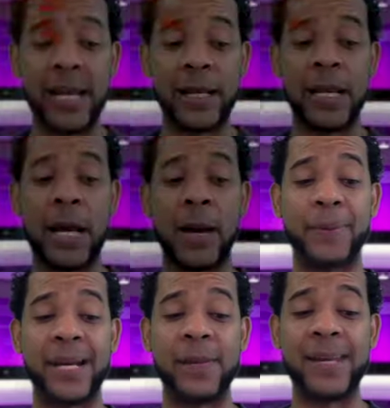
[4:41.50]
en, la
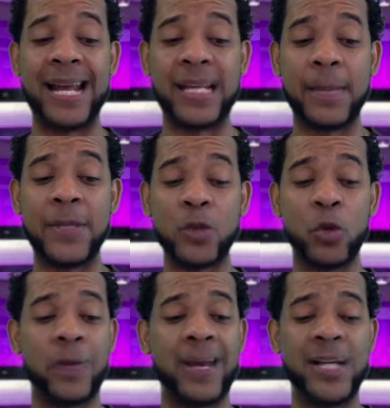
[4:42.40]
preliminar de Miss
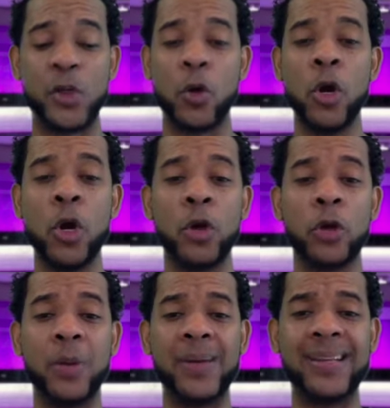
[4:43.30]
Universo
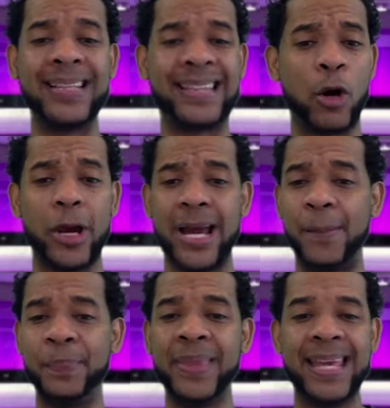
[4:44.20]
2023.
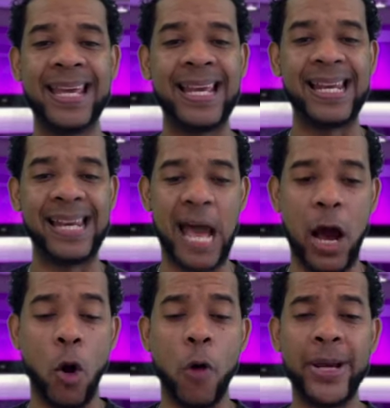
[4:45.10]
Oigan, la
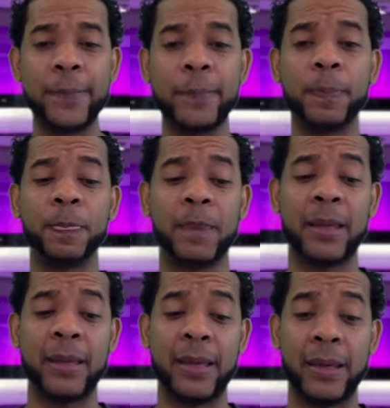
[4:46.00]
joven
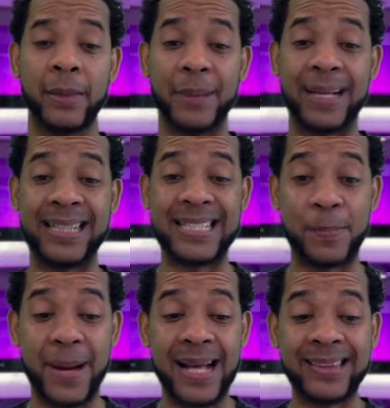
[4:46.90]

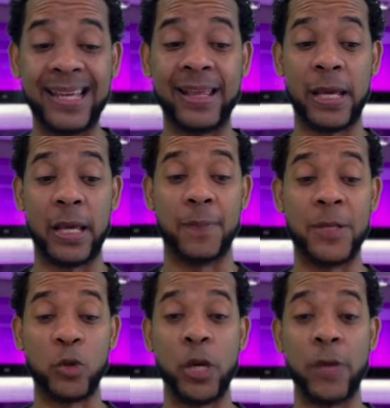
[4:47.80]
participante de
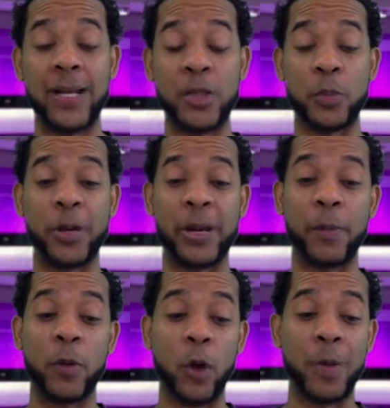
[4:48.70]
Miss Universo por
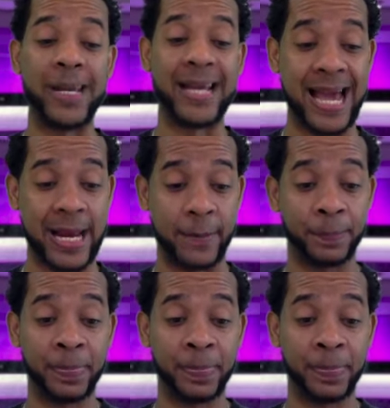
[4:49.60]
República Dominicana,